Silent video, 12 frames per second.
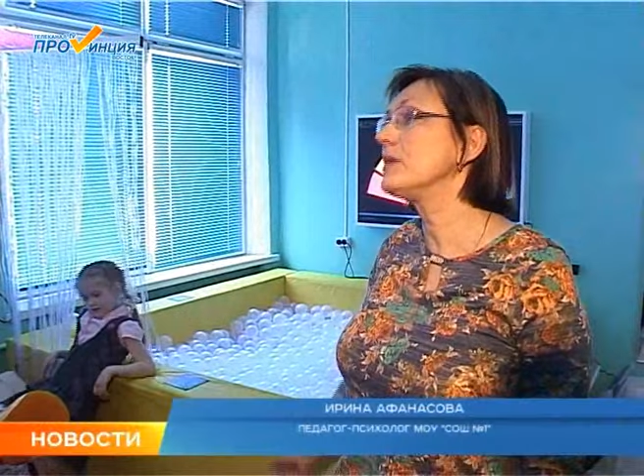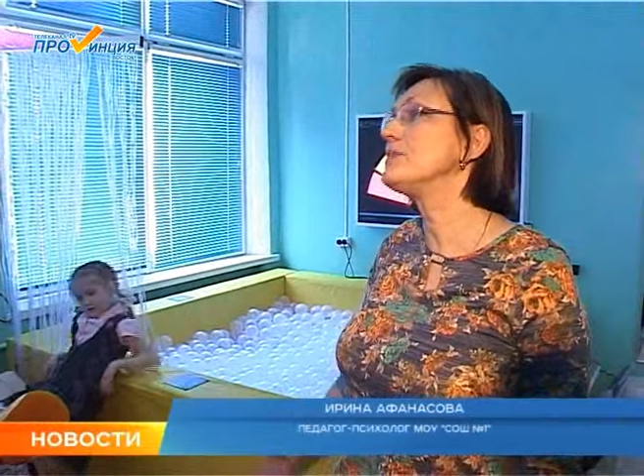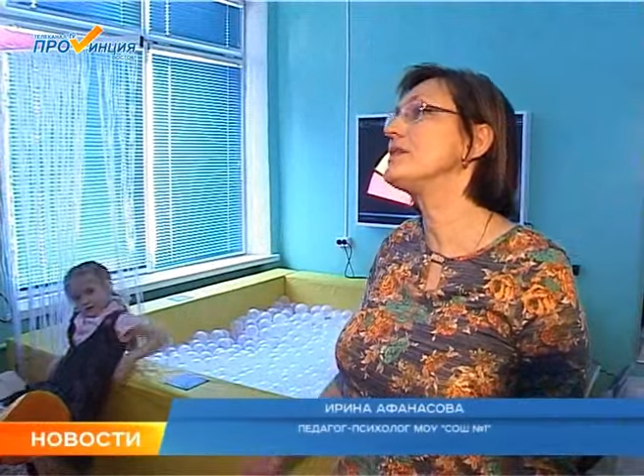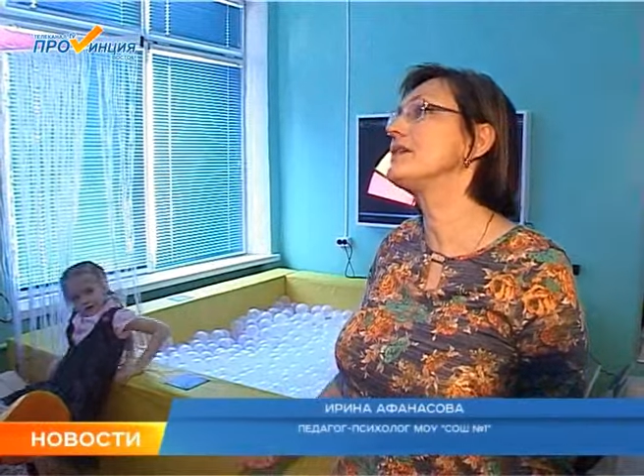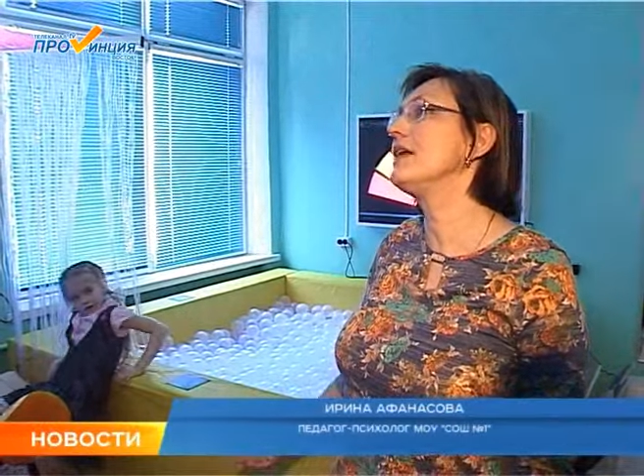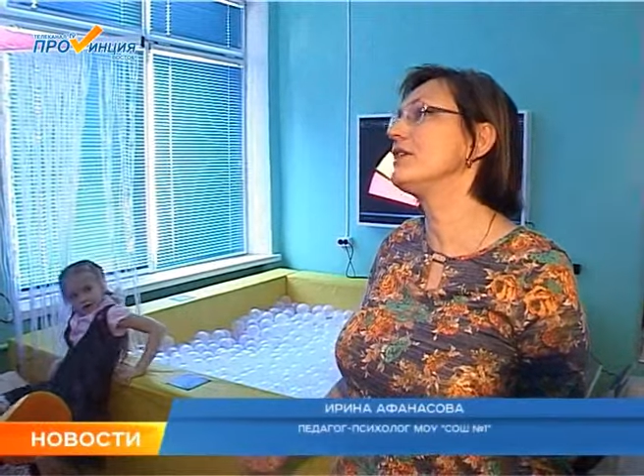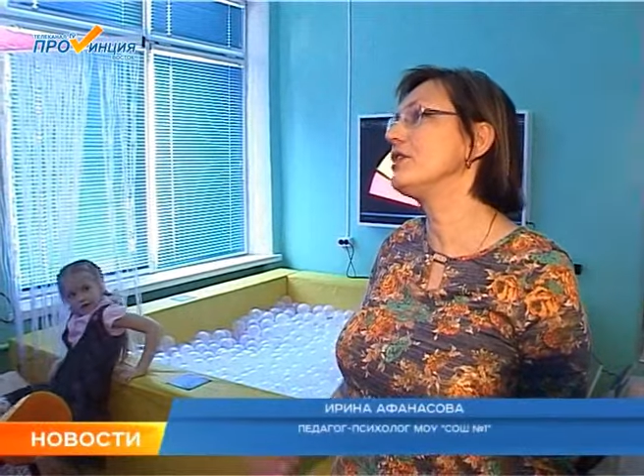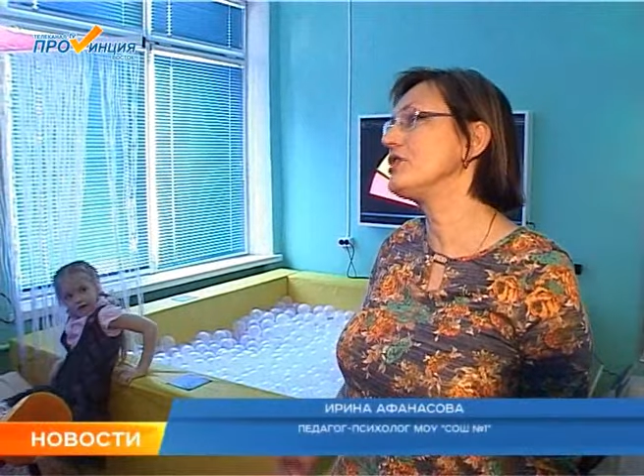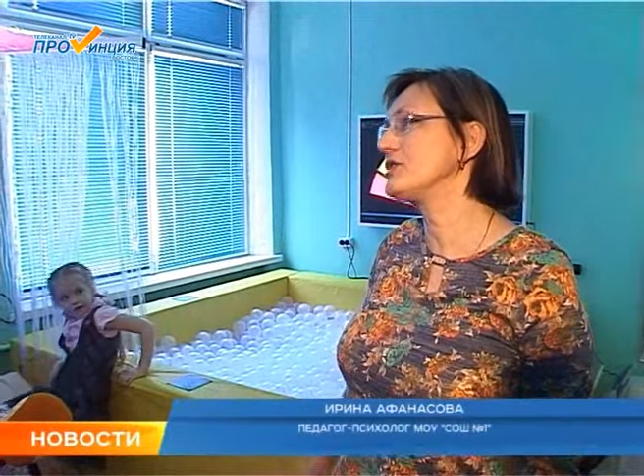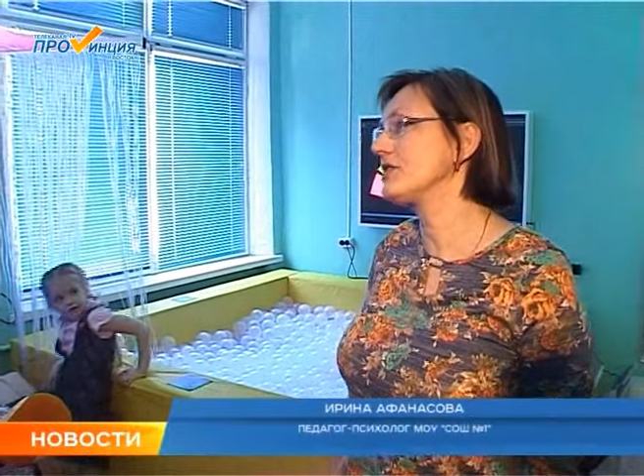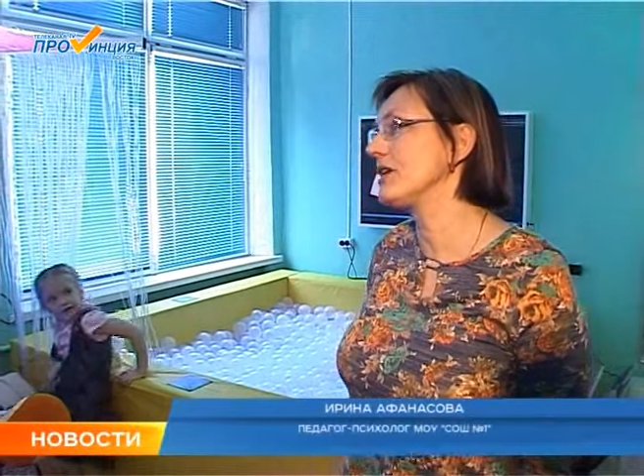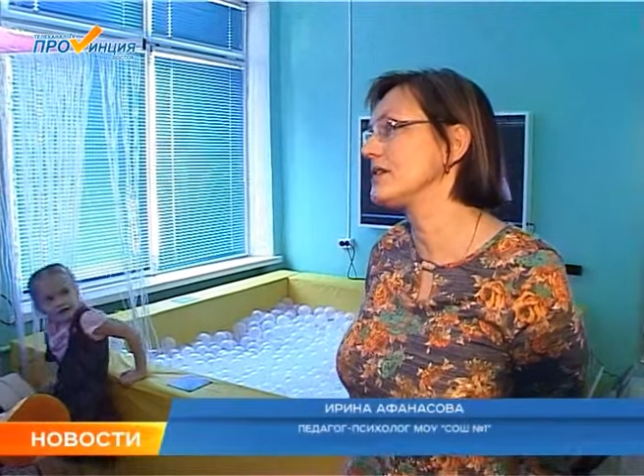Это
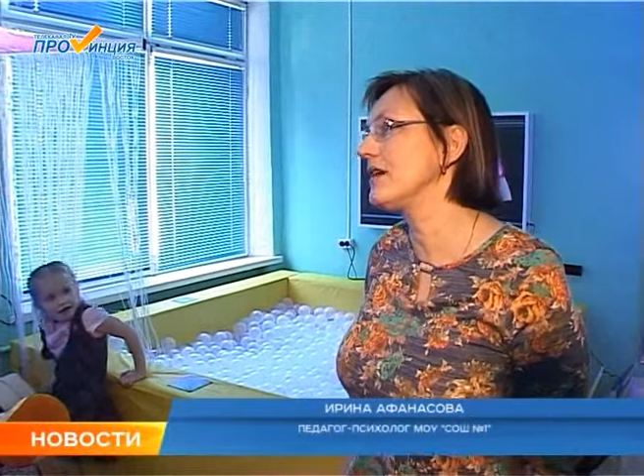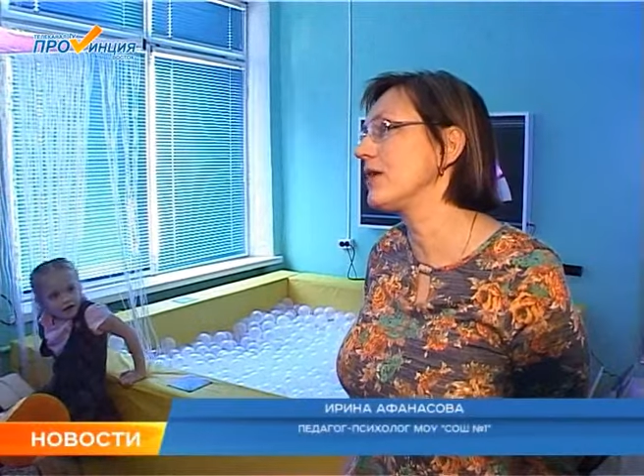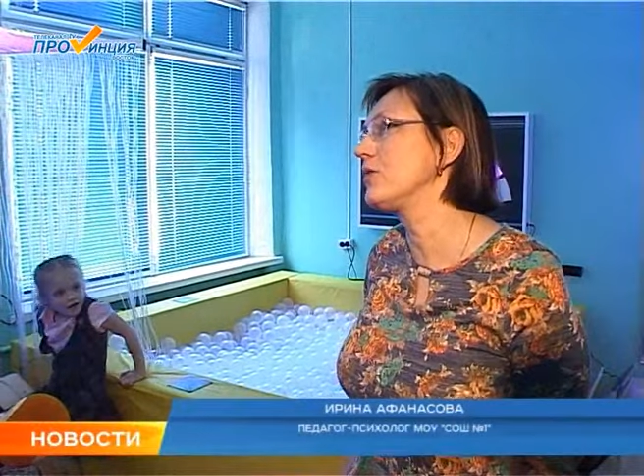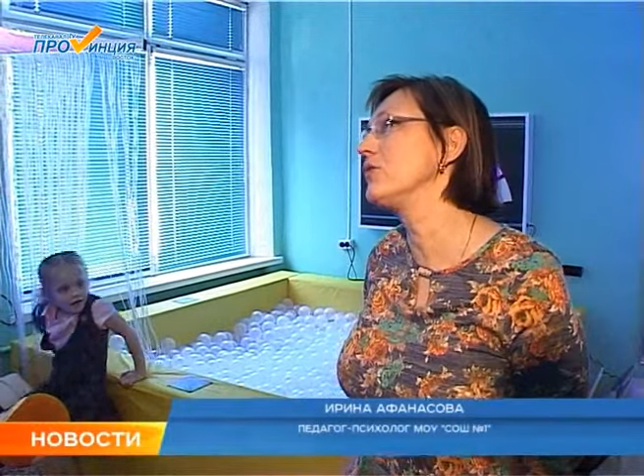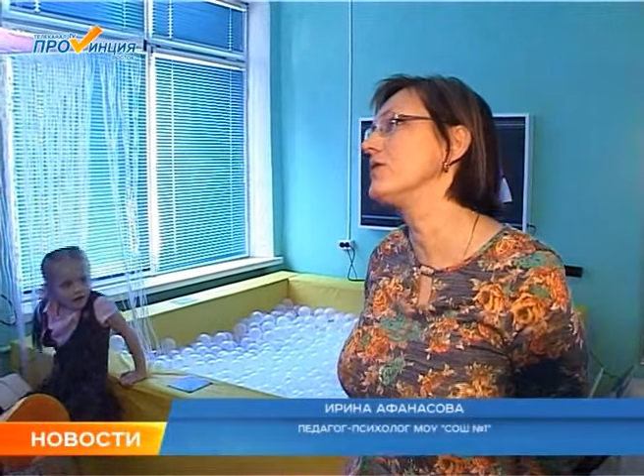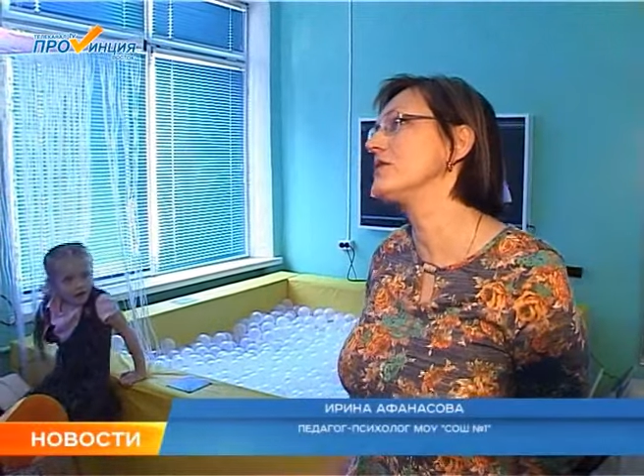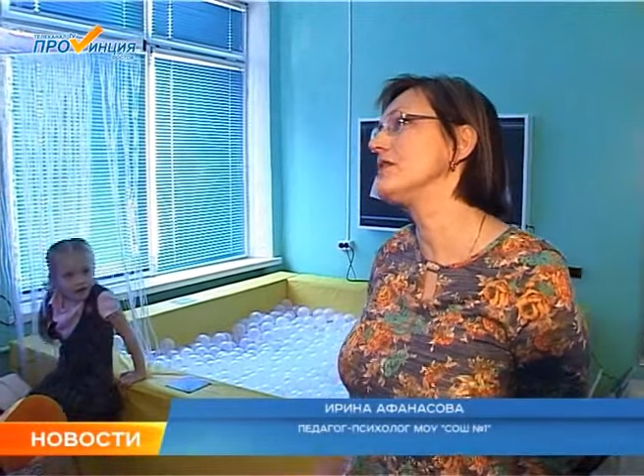психологическое здоровье,